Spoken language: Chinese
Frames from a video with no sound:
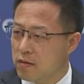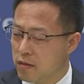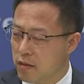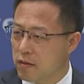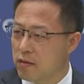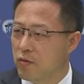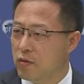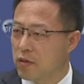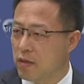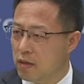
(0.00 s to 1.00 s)
呃有
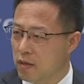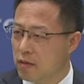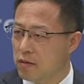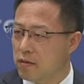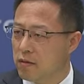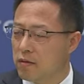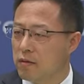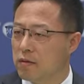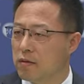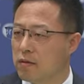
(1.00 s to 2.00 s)
可能
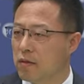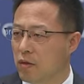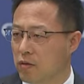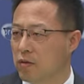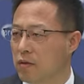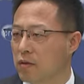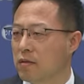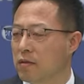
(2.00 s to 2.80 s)
导致